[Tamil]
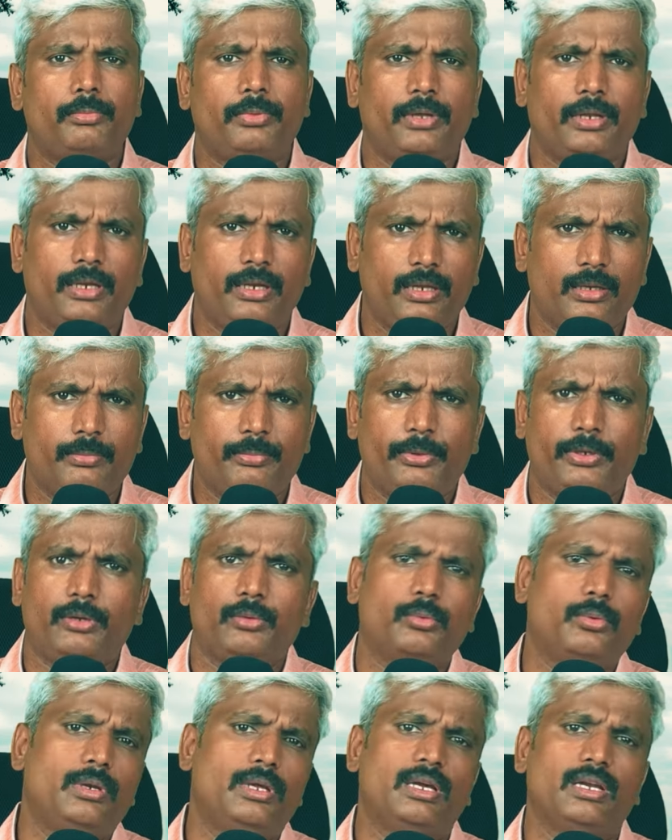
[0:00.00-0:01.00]
பெரிய பெரிய
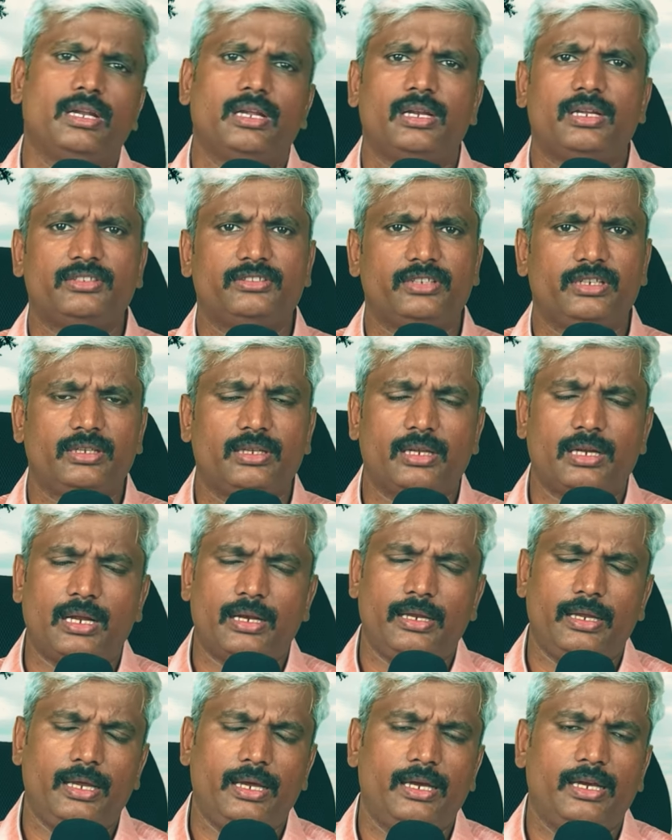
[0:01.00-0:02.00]
ஊழியங்களெல்லாம் செய்தார்
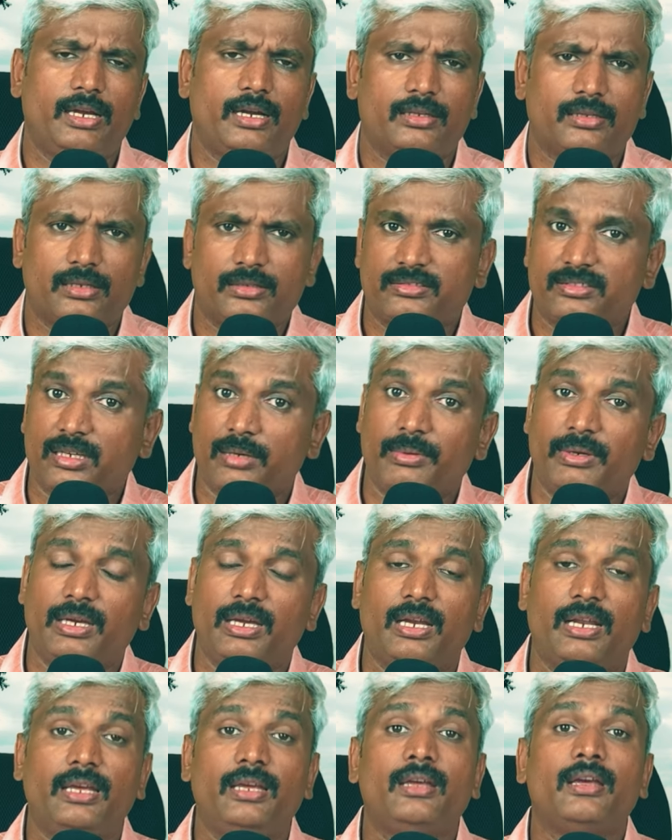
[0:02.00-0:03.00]
அநேக இடத்துல
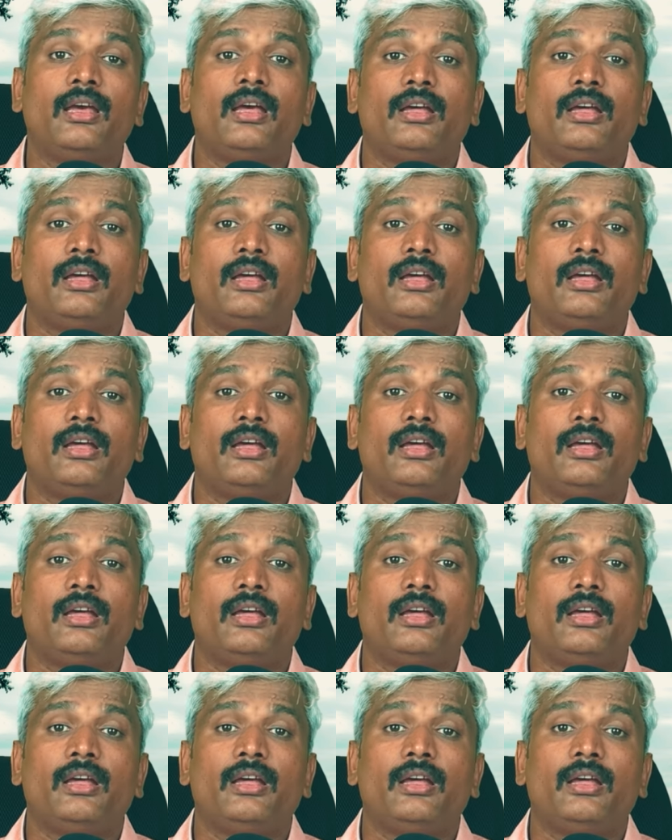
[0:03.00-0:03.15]
சபைகளை